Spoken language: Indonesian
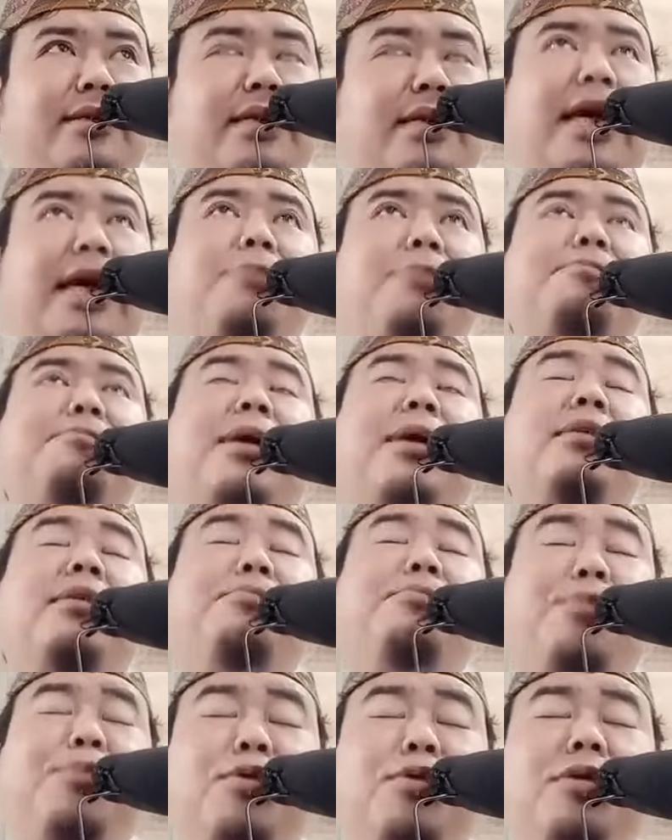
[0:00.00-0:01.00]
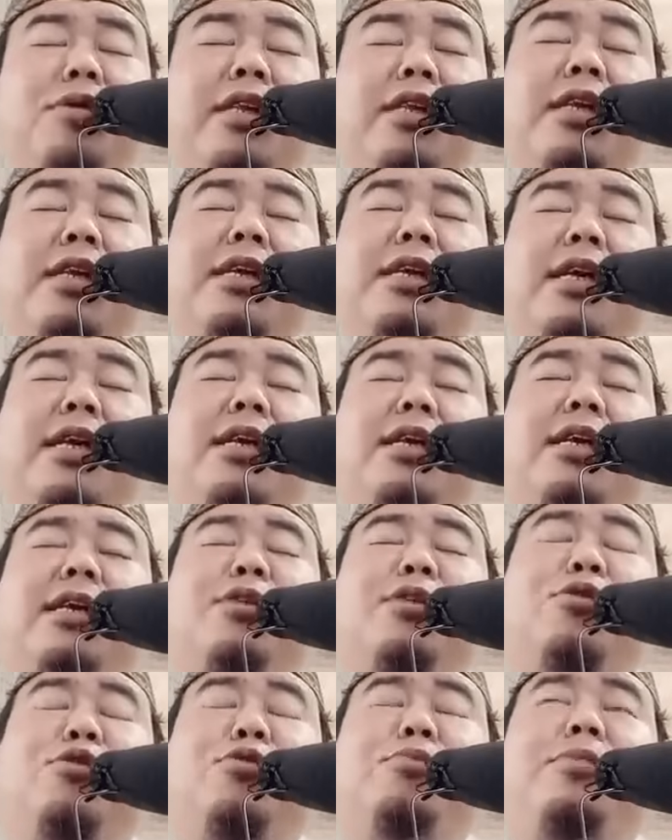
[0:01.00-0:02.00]
Kapanpun dikir
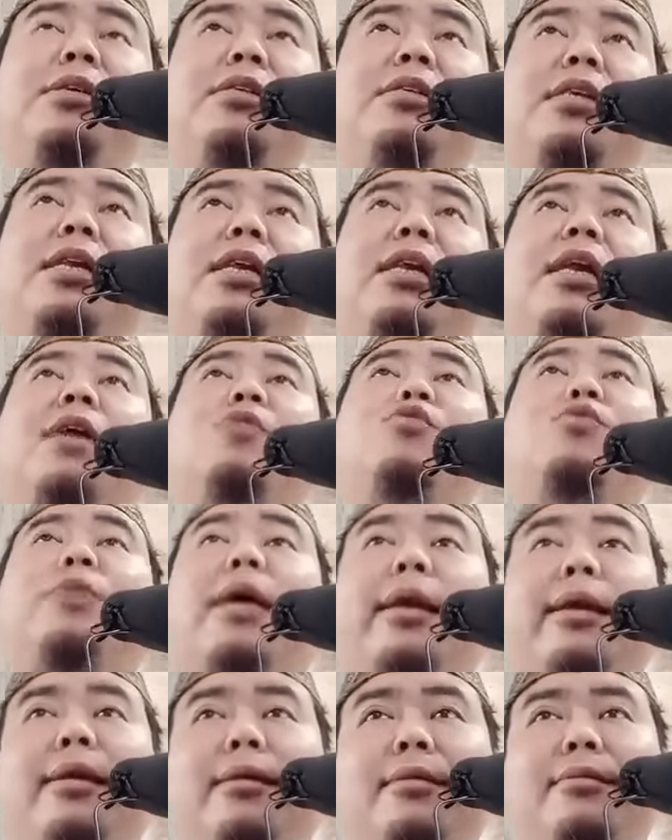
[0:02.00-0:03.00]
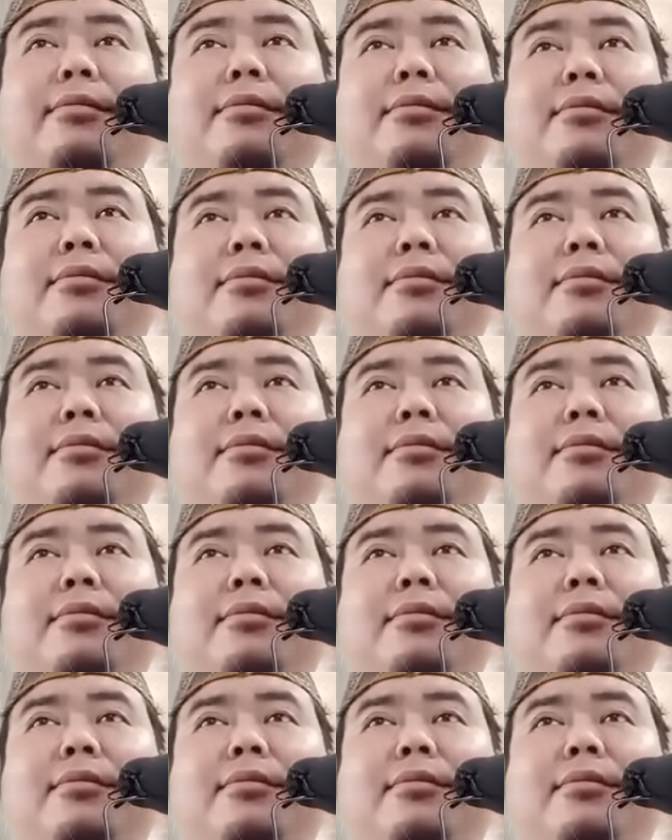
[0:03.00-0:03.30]
itu bisa dilakukan.